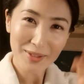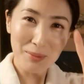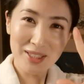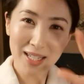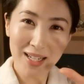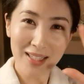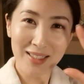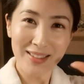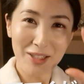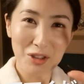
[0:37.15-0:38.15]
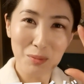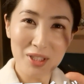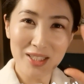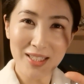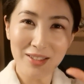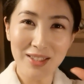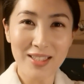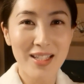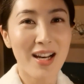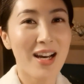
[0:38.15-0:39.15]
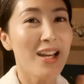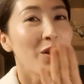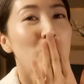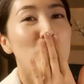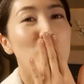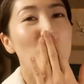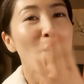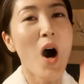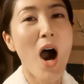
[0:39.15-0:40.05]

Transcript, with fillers: みんな楽しみにしててください。